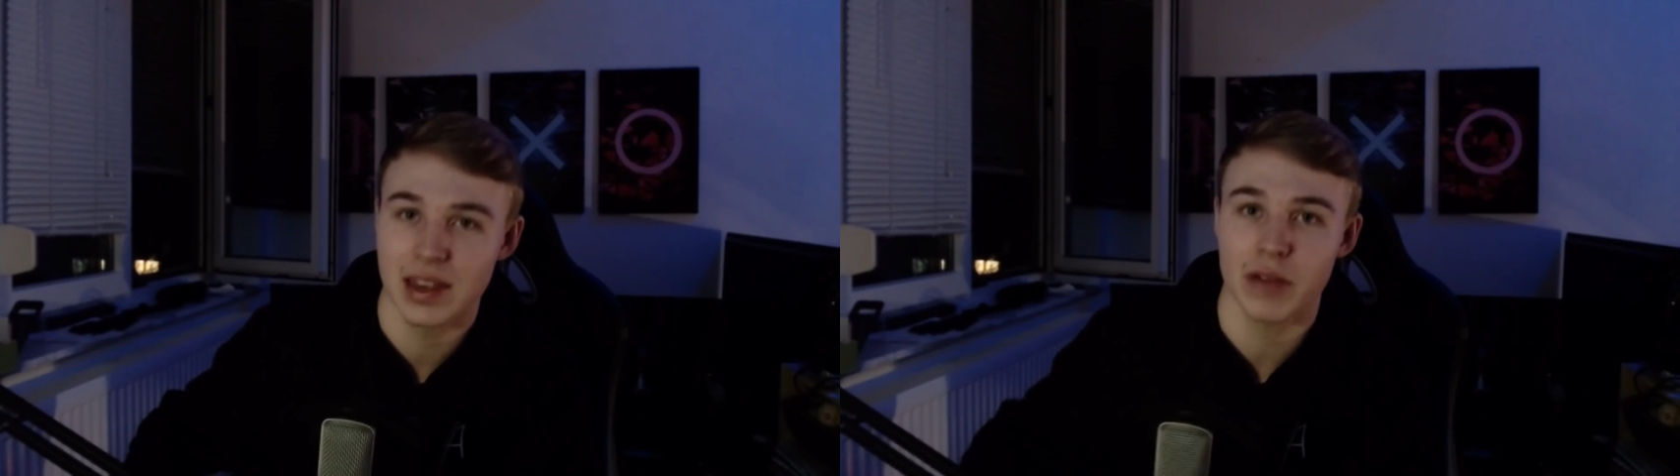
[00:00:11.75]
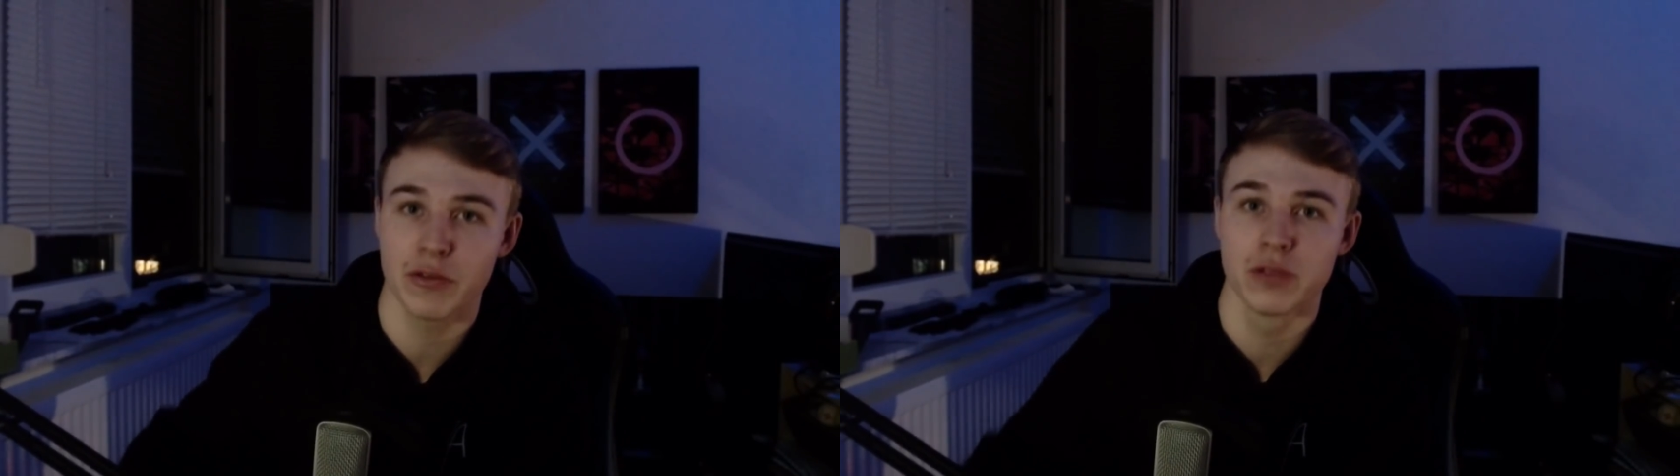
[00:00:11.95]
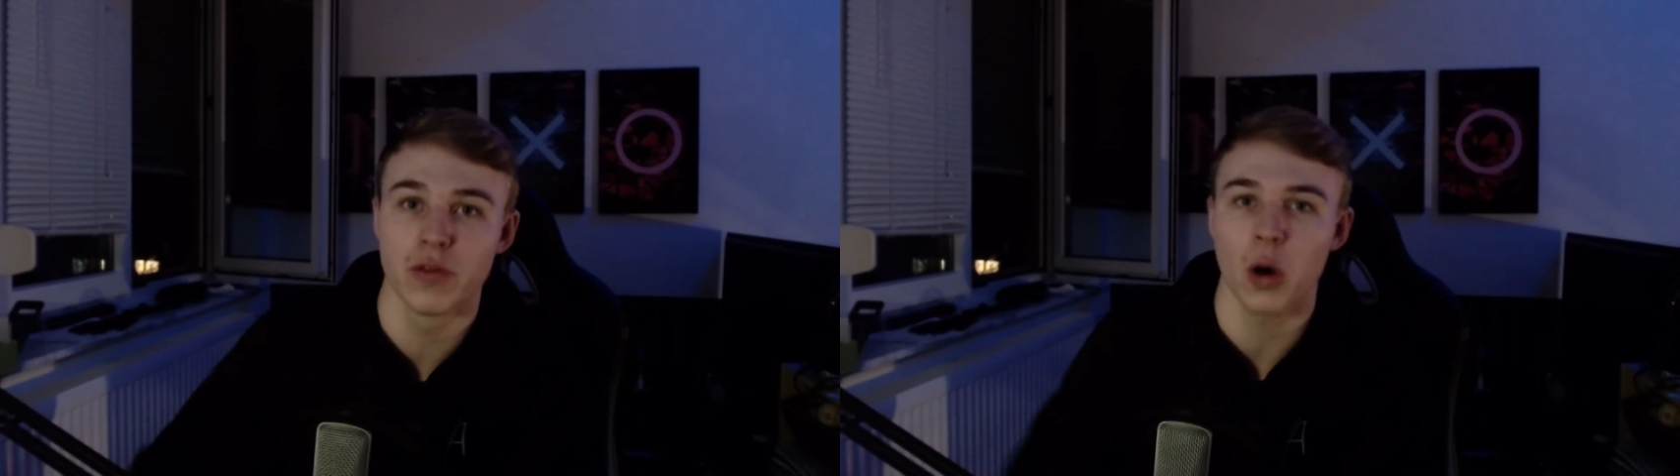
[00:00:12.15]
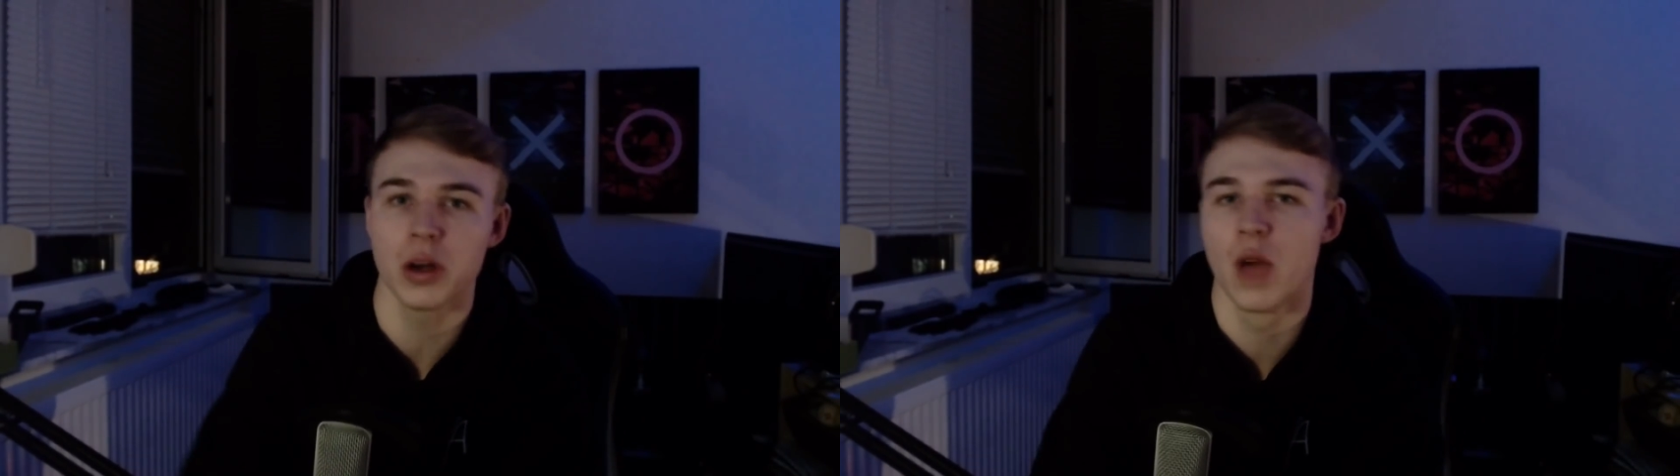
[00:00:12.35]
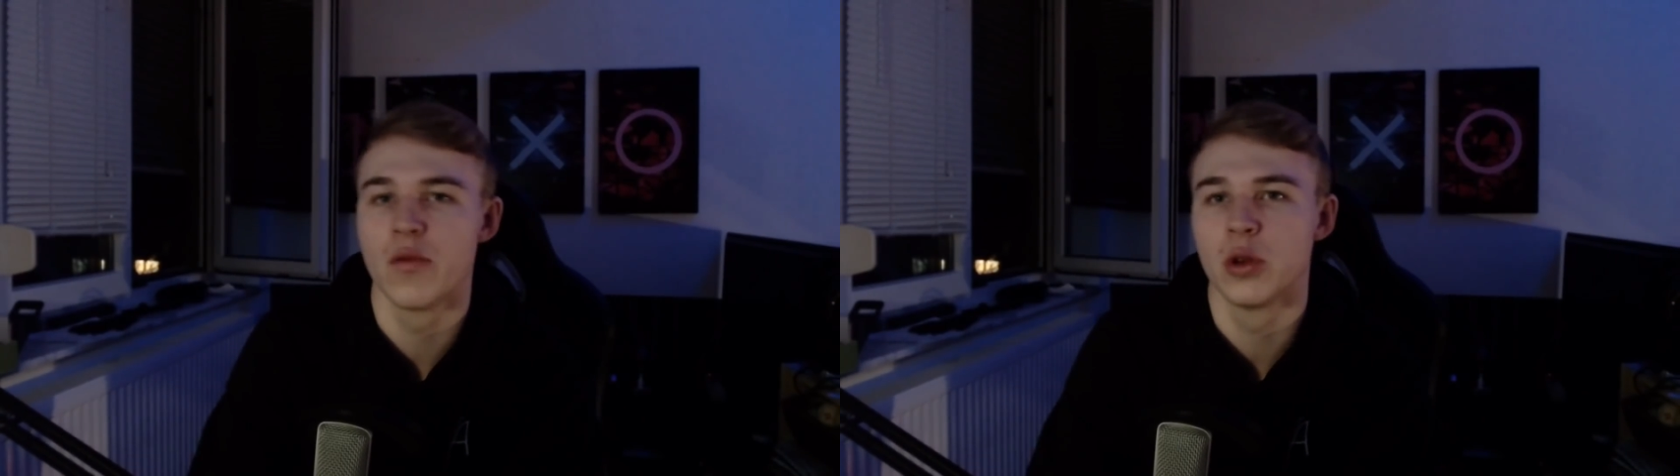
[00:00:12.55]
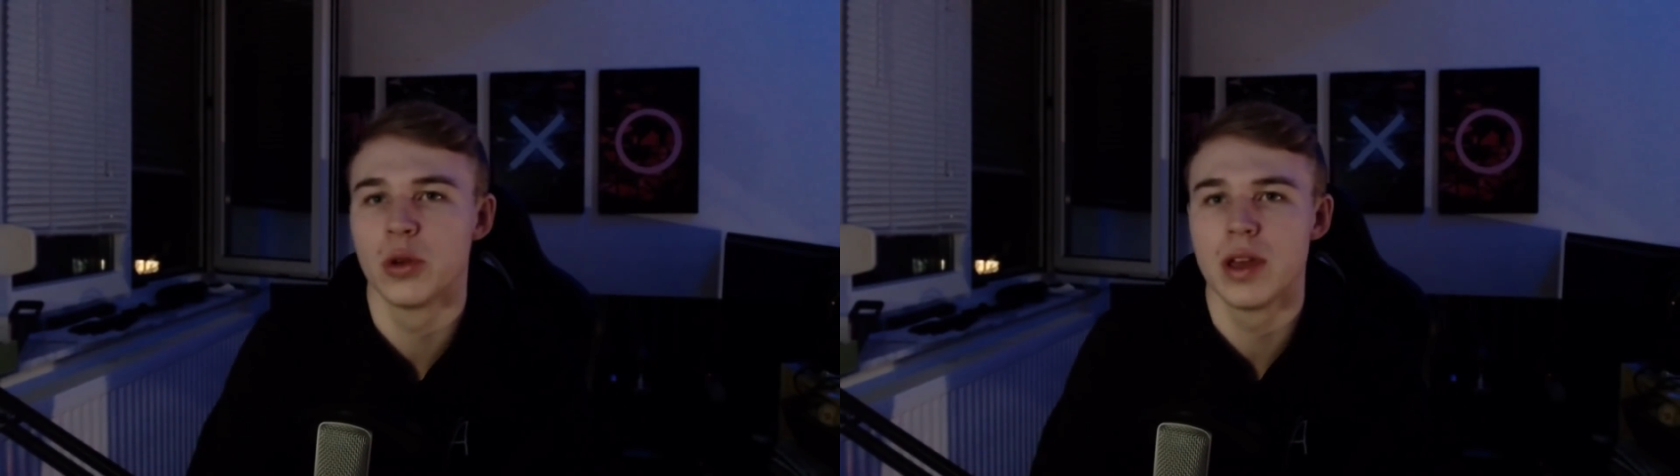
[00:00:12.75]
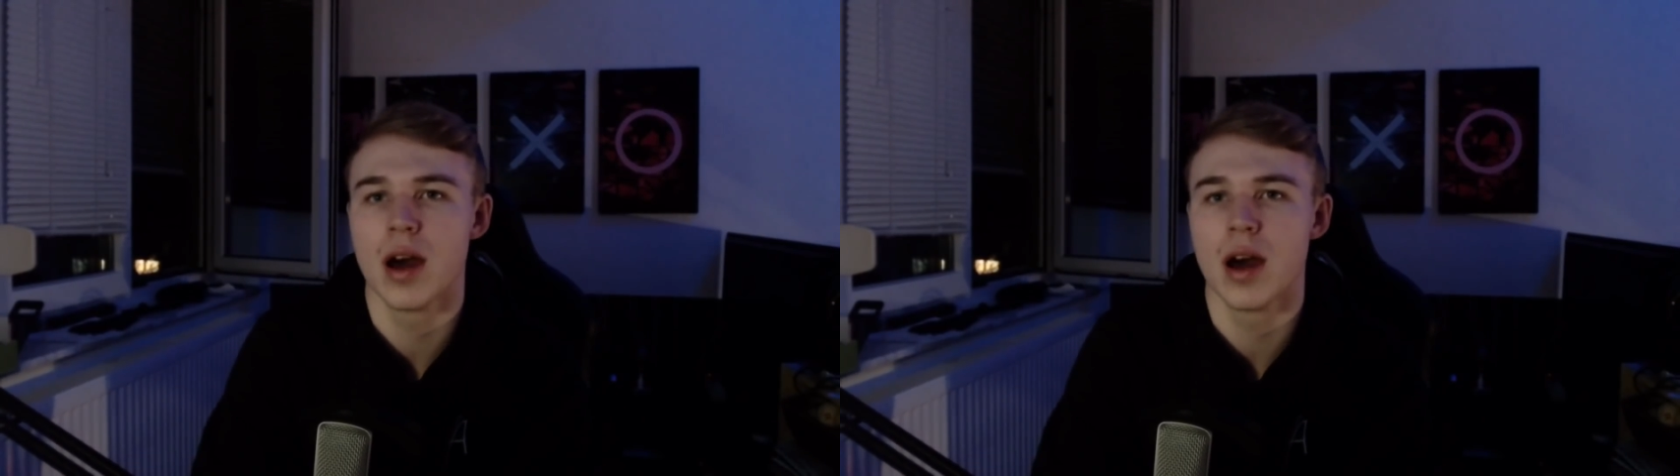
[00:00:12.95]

5 Online Video hier